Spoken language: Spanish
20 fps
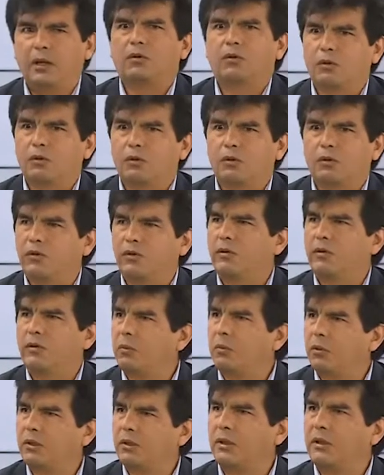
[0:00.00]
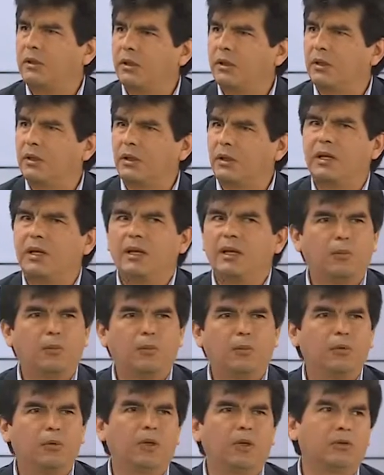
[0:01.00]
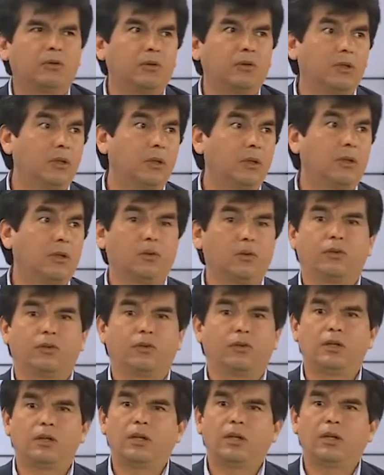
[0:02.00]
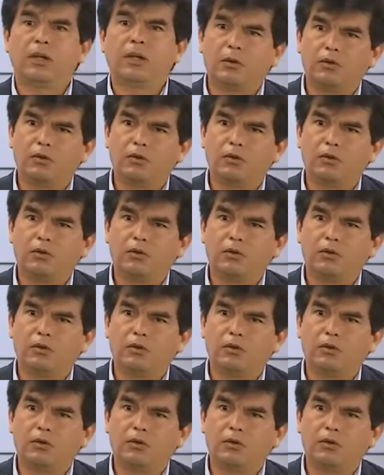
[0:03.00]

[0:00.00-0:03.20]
Son cosas importantes que la población tiene que conocer